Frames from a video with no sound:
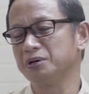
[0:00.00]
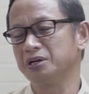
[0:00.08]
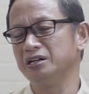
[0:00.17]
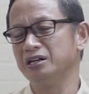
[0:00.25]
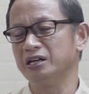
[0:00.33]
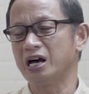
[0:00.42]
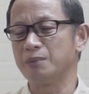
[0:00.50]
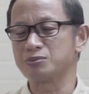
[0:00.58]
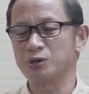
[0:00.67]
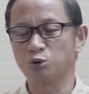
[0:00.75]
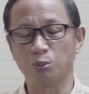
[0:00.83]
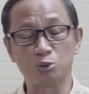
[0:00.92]
begini,
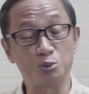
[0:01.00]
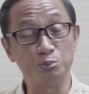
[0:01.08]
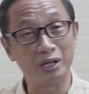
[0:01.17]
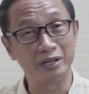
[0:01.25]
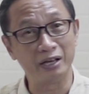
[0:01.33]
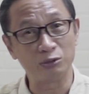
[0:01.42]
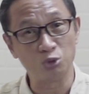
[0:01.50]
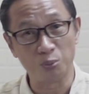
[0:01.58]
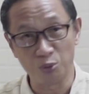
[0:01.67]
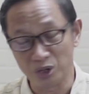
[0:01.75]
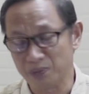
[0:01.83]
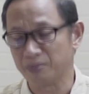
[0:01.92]
Amsal 29 ayat
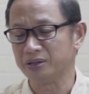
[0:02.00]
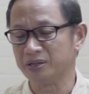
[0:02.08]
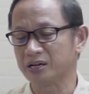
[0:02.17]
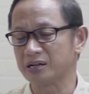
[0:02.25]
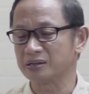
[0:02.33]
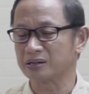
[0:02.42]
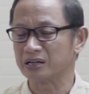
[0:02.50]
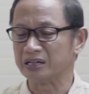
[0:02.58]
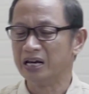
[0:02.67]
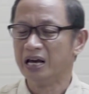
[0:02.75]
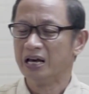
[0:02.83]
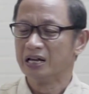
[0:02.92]
25 dikatakan,
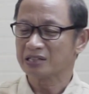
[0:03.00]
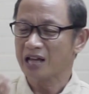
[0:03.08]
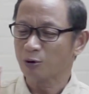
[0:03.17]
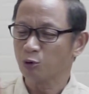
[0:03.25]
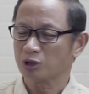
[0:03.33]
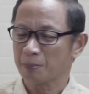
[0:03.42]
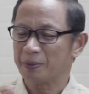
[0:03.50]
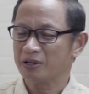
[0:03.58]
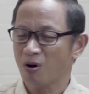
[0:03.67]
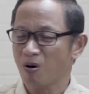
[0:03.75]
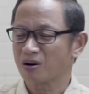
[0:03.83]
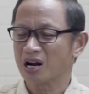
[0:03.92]
Takut
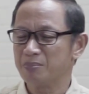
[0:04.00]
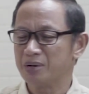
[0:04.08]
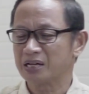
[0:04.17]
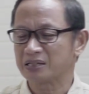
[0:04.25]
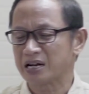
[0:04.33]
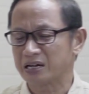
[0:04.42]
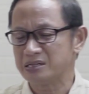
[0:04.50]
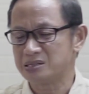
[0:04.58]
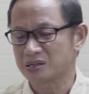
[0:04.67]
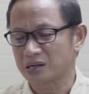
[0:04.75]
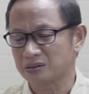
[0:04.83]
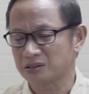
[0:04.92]
kepada orang mendatangkan
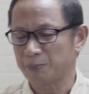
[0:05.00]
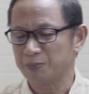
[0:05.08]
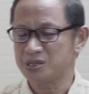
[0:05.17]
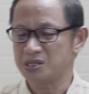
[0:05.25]
jerat tetapi